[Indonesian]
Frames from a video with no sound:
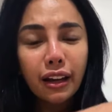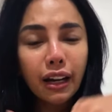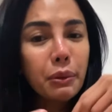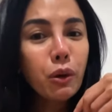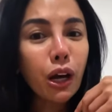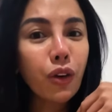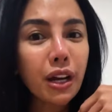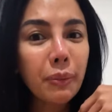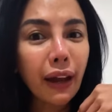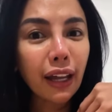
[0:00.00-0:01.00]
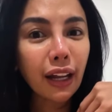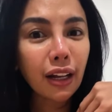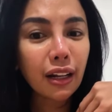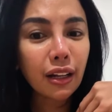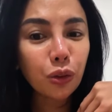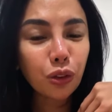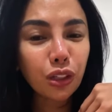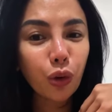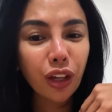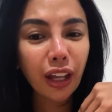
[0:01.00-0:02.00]
kenapa bukan gue yang dipanggil
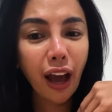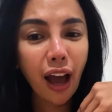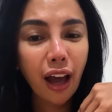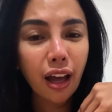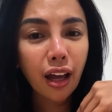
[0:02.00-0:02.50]
untuk dirukiah?